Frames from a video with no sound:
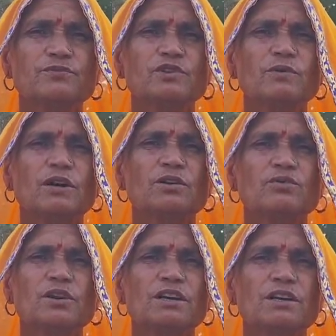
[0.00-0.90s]
तो वह नु
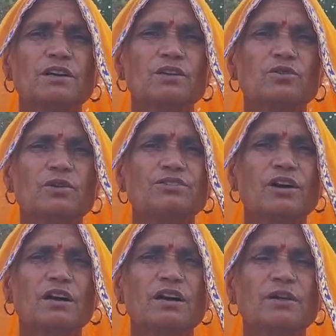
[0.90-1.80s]
कही तो वह
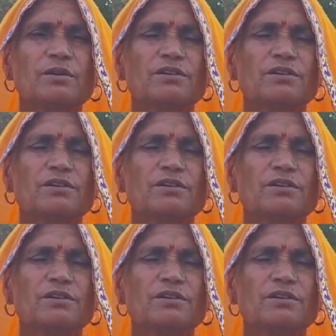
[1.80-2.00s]
जाकर